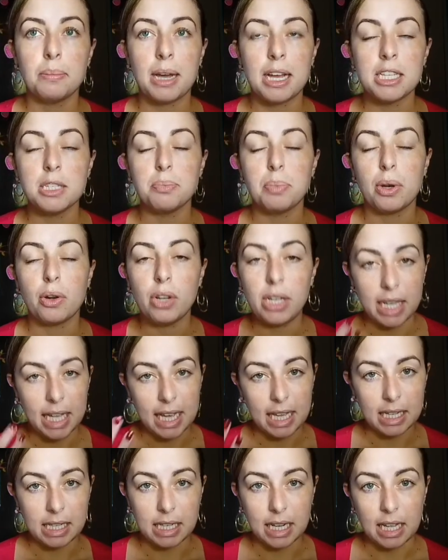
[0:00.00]
mais para
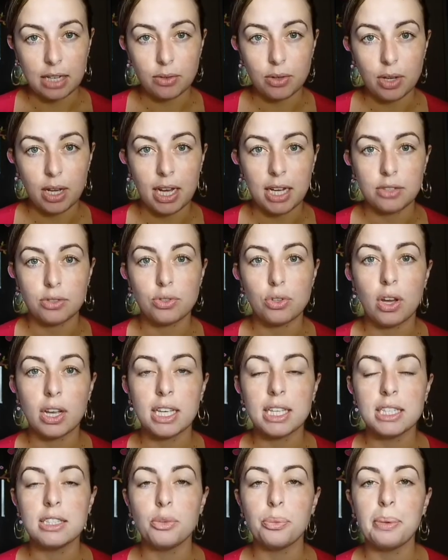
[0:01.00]
olheira, né, no caso.
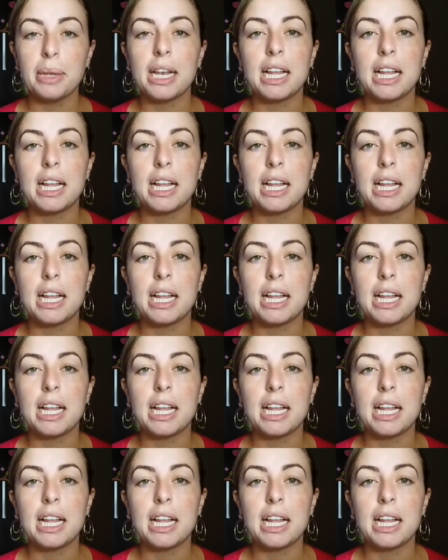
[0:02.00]
Só que se o